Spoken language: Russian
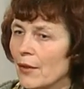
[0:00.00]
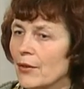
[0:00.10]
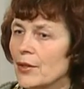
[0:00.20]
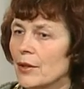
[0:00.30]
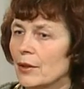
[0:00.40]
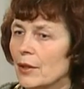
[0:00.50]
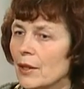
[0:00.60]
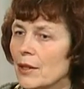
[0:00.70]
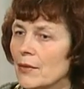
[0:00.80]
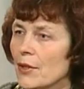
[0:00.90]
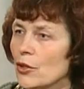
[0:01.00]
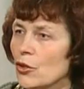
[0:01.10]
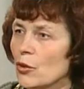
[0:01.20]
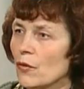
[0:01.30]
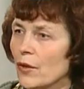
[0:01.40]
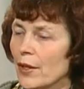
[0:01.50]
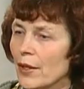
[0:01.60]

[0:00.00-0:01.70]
а ведь, э, как известно, что во...